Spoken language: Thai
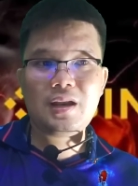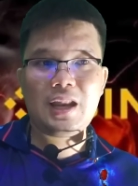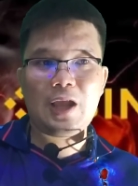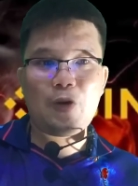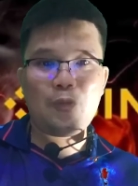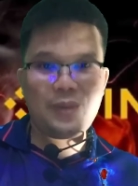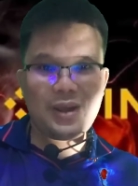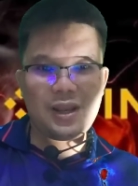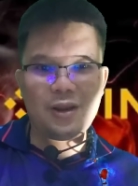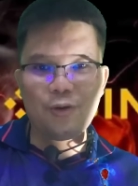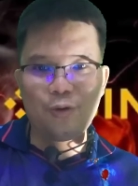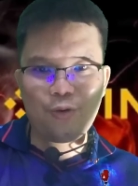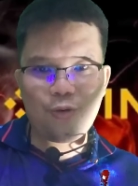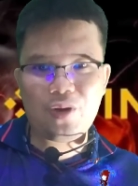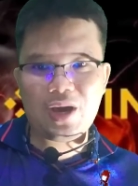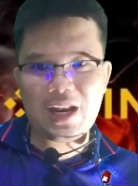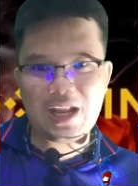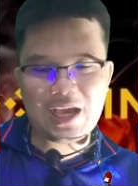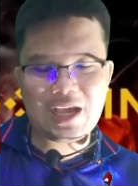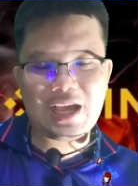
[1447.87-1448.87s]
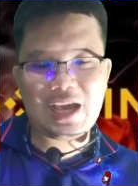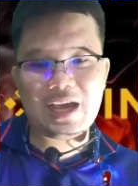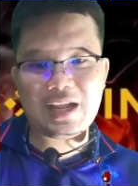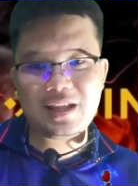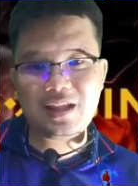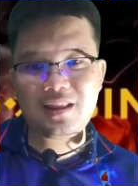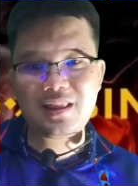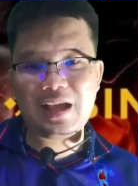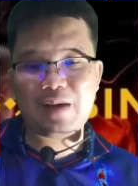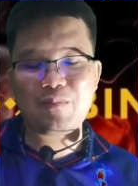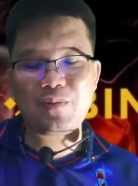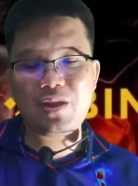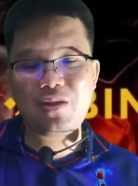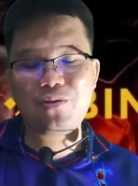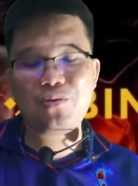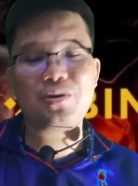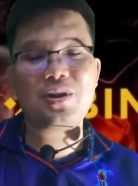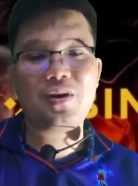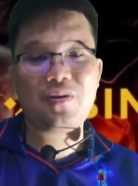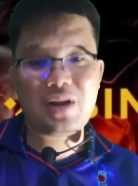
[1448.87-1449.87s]
เราไม่รู้ว่าราคาที่ต่ำที่
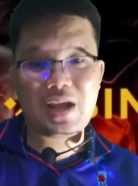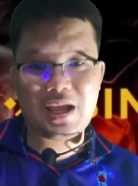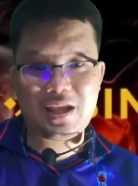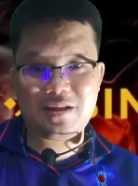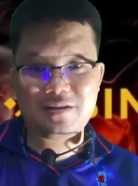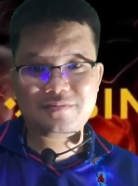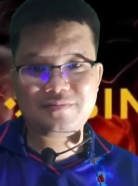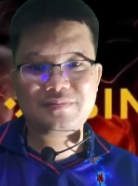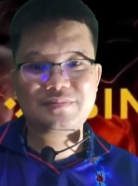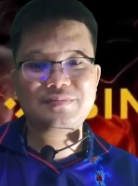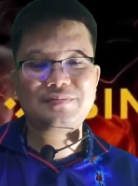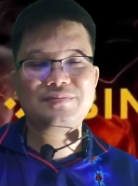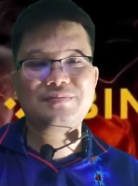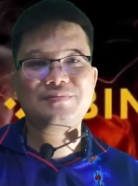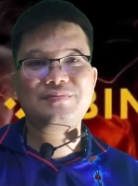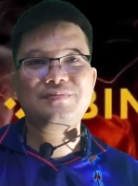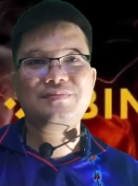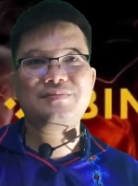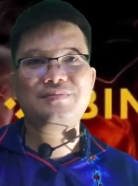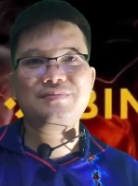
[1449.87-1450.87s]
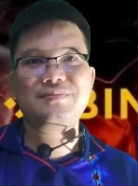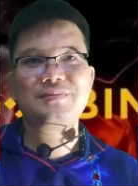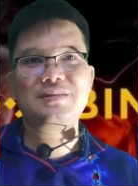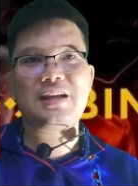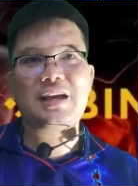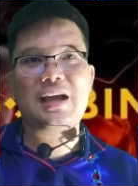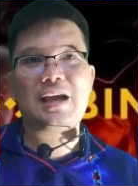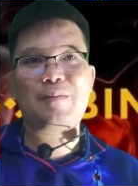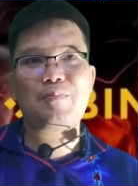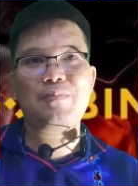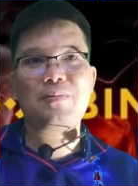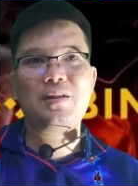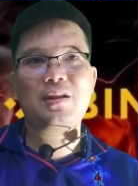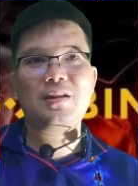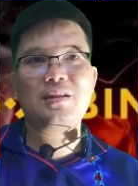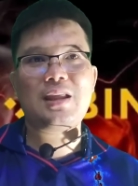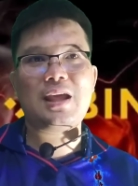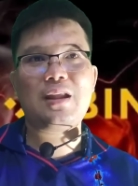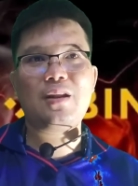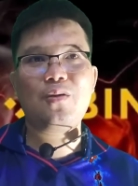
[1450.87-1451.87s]
สุดเท่าไหร่นะครับ
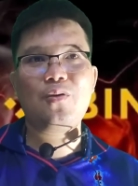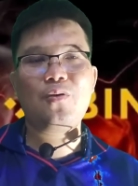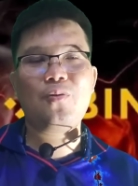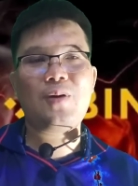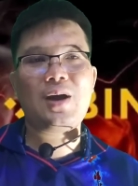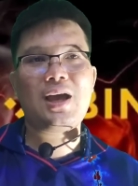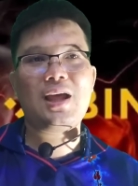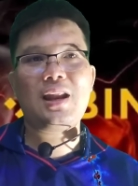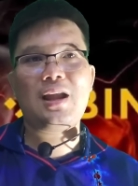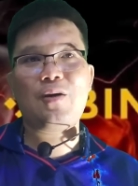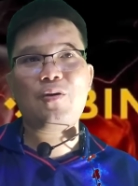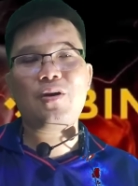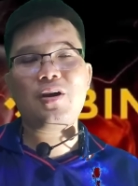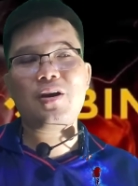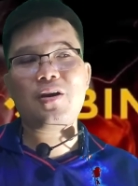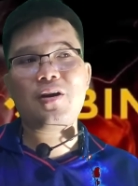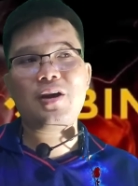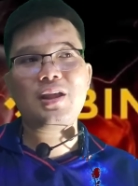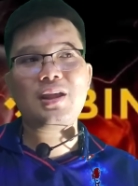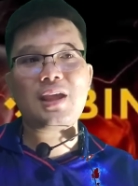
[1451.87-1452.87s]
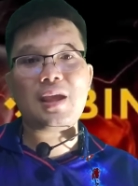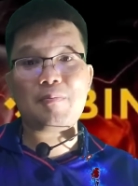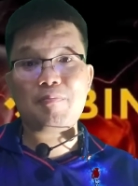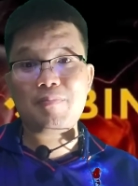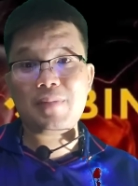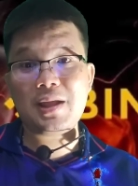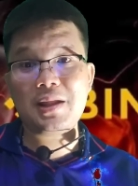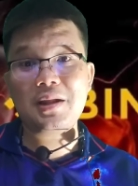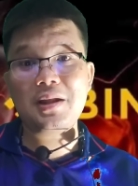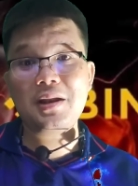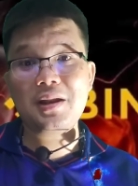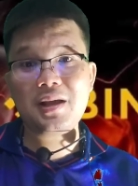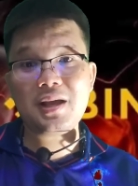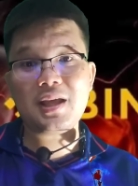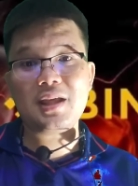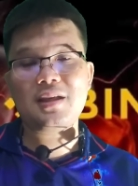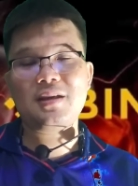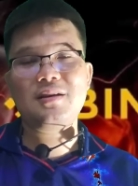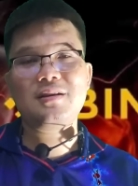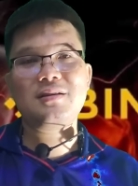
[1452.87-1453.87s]
แต่รู้ว่าเราค่อยๆเก็บไป
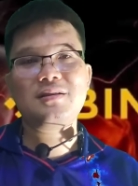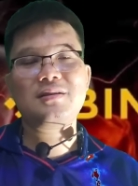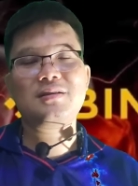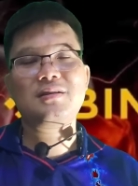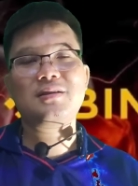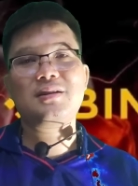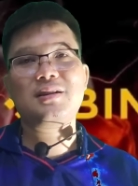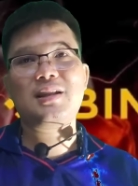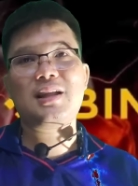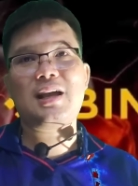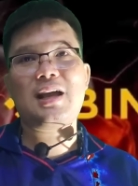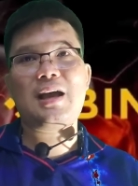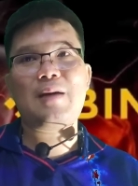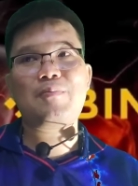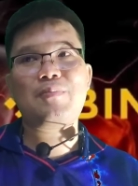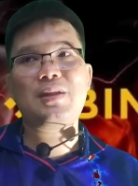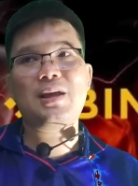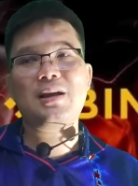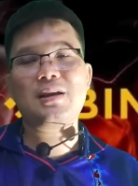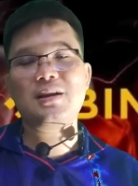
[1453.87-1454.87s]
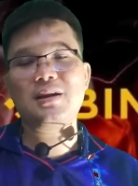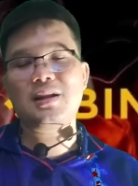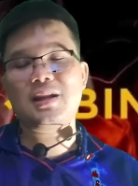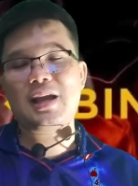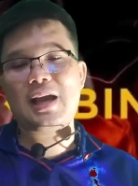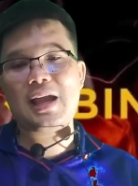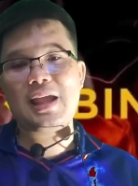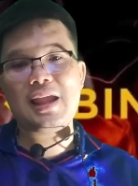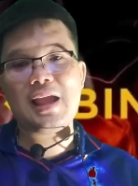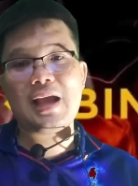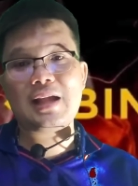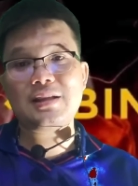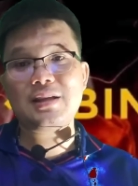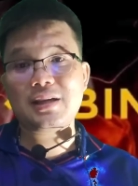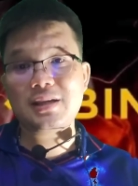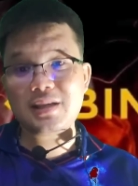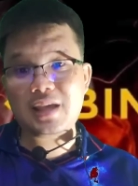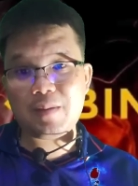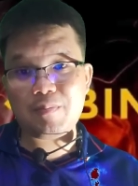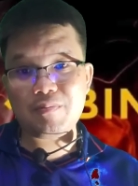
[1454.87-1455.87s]
เรื่อยๆนะครับถ้าเกิดใครอยาก
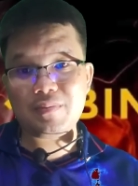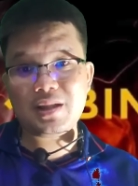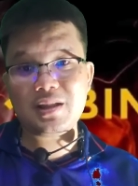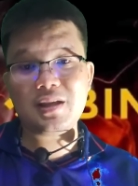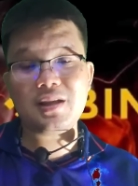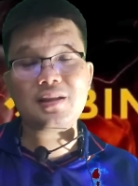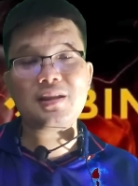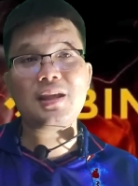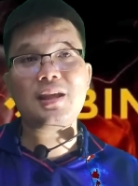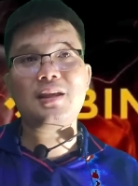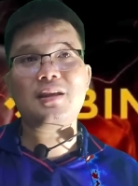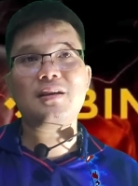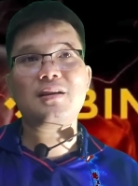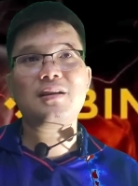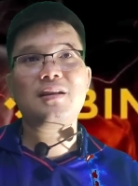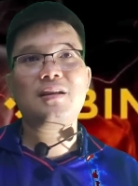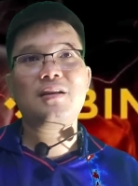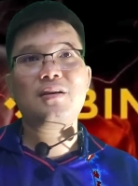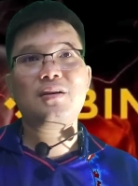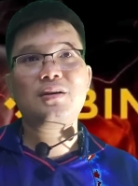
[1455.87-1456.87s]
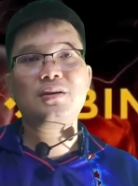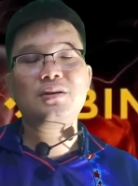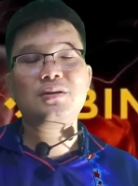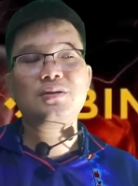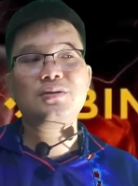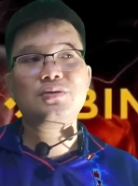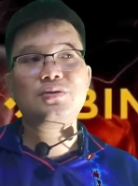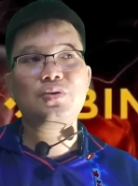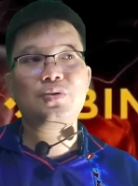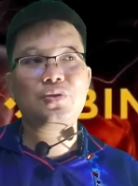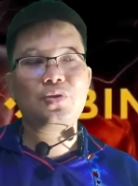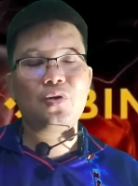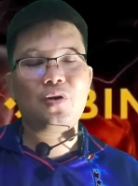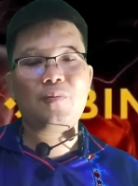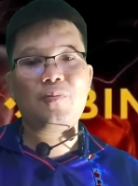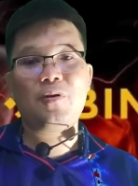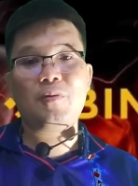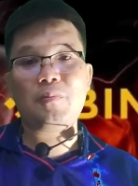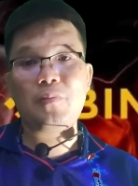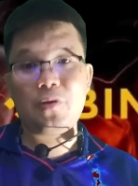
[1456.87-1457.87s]
จะเก็บมันจริงๆส่วนตั
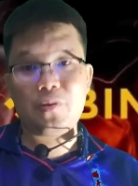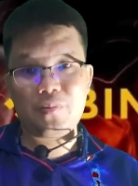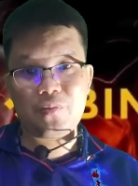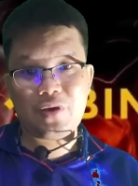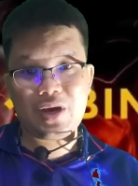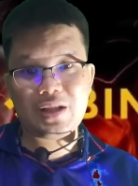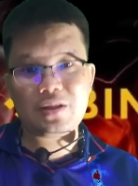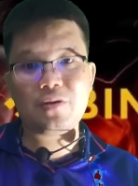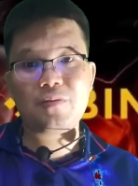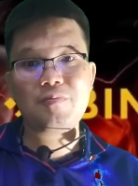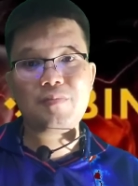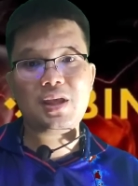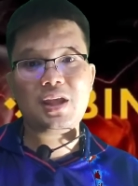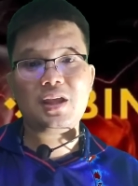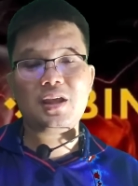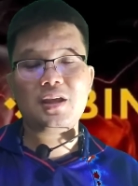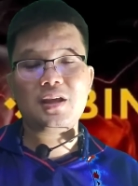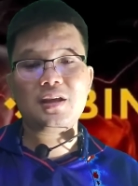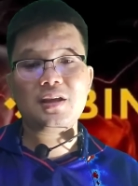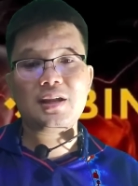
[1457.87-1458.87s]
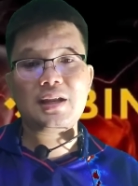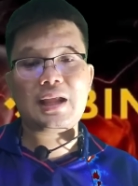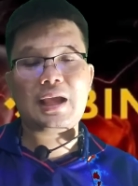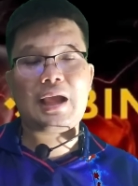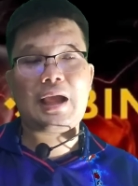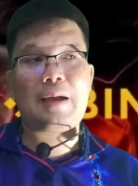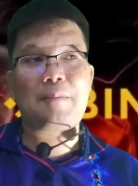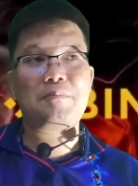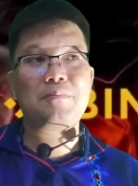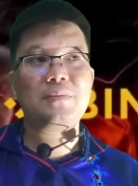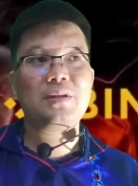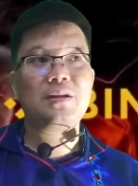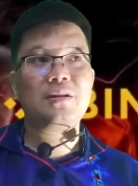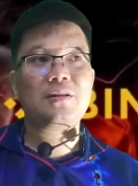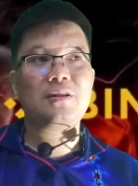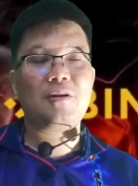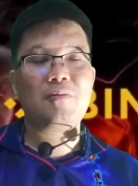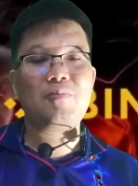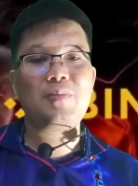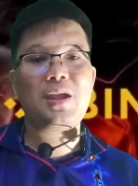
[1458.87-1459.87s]
วผมผมว่าต้องมีนะครับ
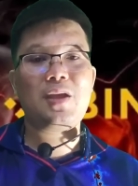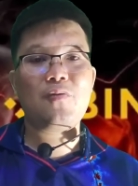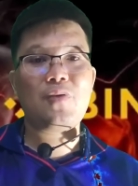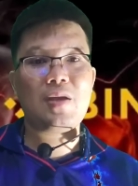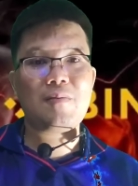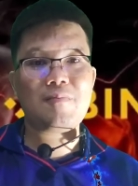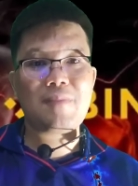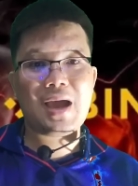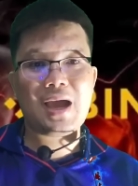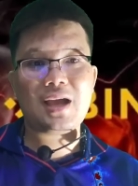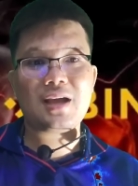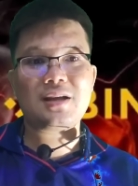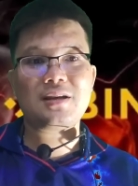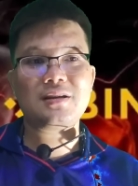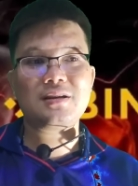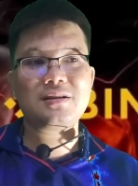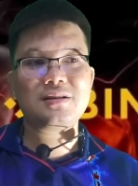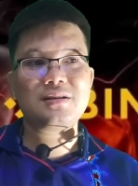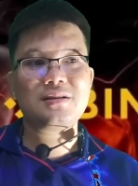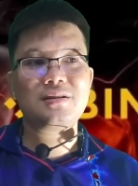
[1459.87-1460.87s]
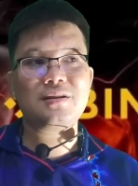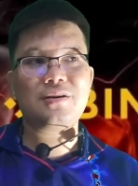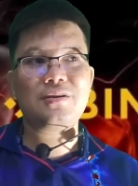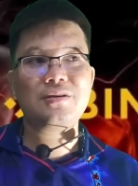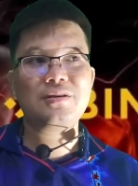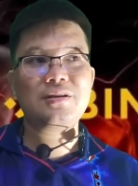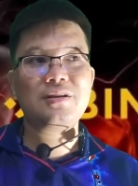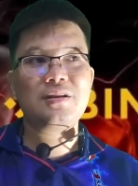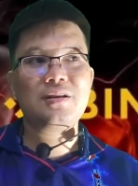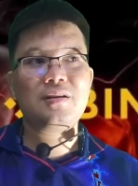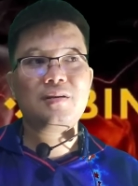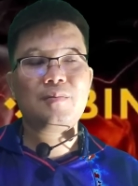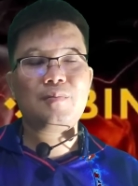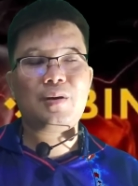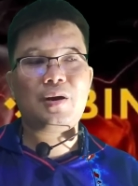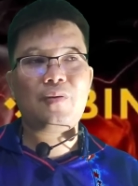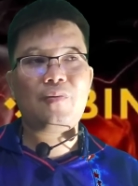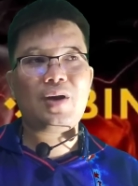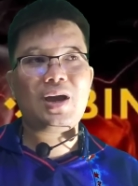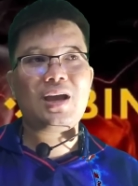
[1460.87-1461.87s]
ต้องมีไว้บ้างเนาะ
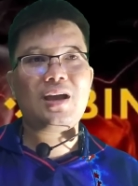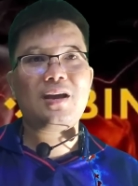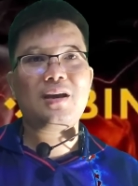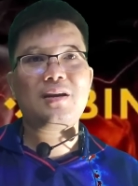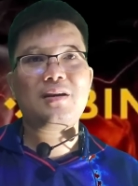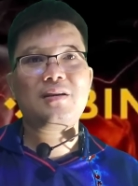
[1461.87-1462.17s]
เพราะว่า